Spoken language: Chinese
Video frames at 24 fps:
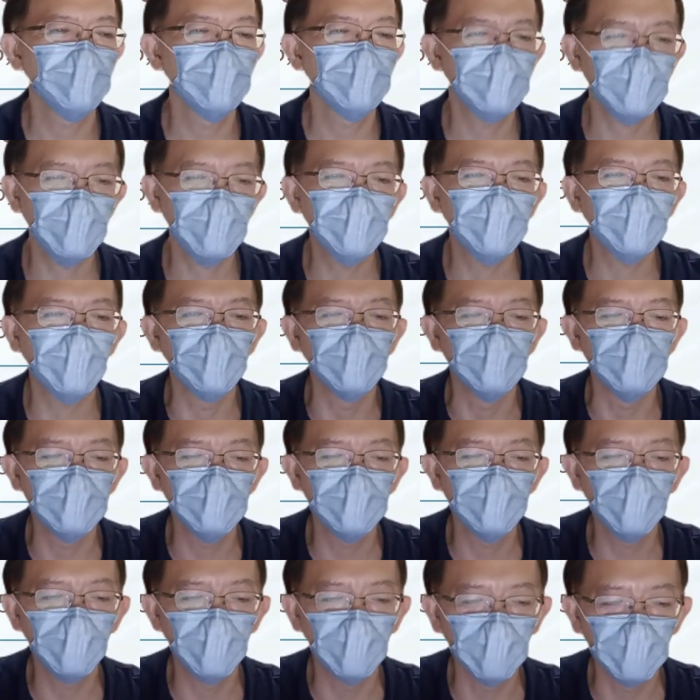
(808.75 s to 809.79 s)
香港已
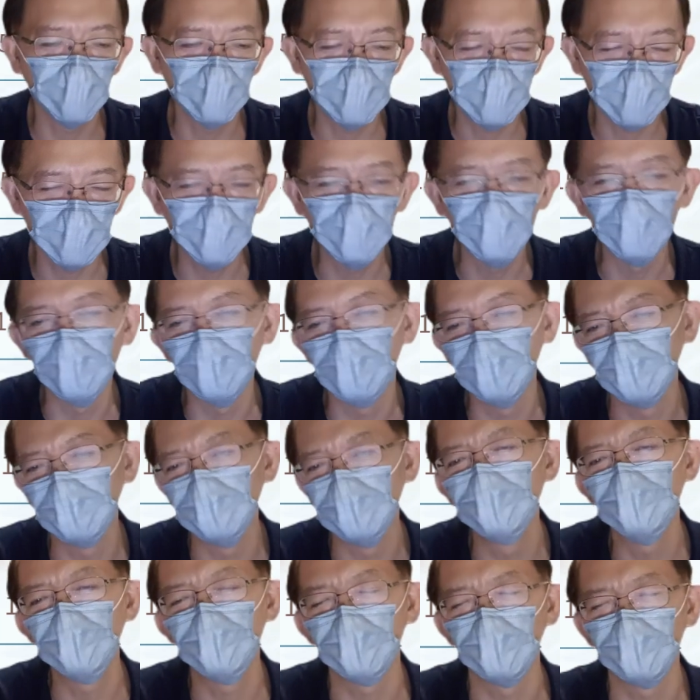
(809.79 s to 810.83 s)
经回归中国
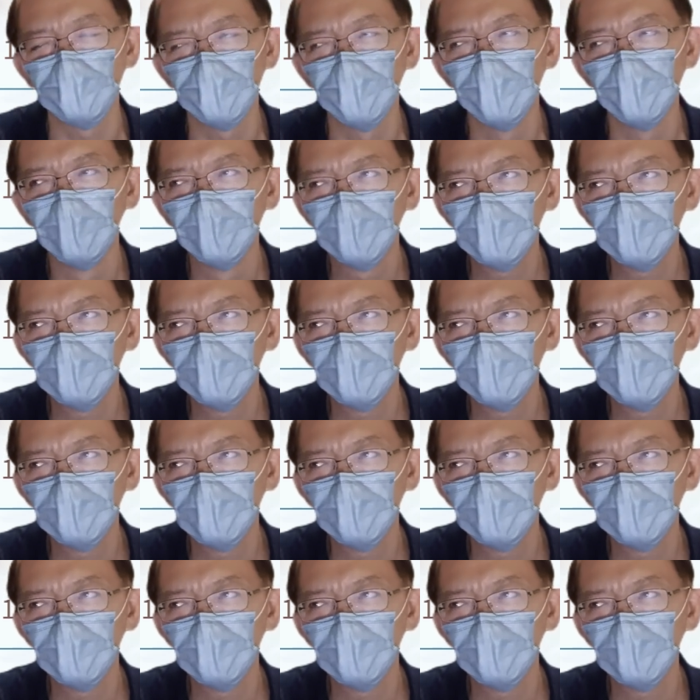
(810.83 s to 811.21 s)
很久了，